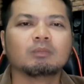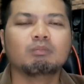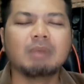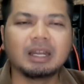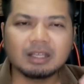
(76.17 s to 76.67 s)
มึ
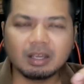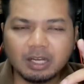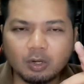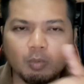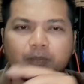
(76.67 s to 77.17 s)
งนี่ก็กินข
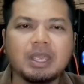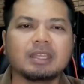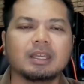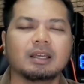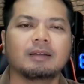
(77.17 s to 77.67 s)
นมเปี๊ยะเย
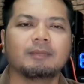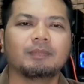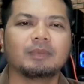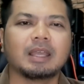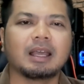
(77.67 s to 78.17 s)
อะ
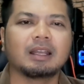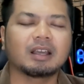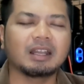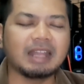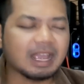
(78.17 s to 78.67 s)
นะแล้วก็
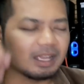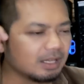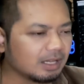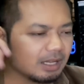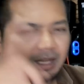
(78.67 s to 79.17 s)
แดก
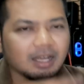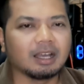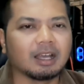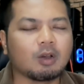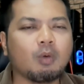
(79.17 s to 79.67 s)
ออ
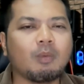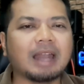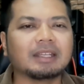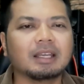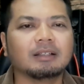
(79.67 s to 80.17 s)
ของหวาน
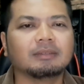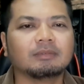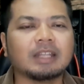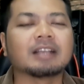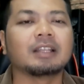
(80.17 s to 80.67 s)
เยอะแด
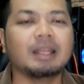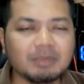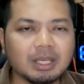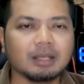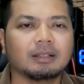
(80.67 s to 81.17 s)
กสลิมเย
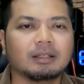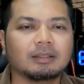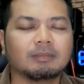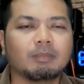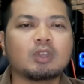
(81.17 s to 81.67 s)
อะ
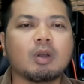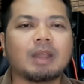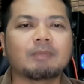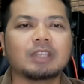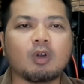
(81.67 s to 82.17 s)
ไม่ยอมรับ
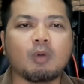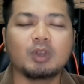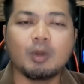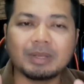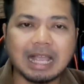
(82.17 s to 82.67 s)
เสียงของพี่น้อง
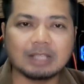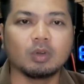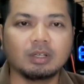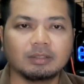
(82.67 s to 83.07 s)
ประชาชน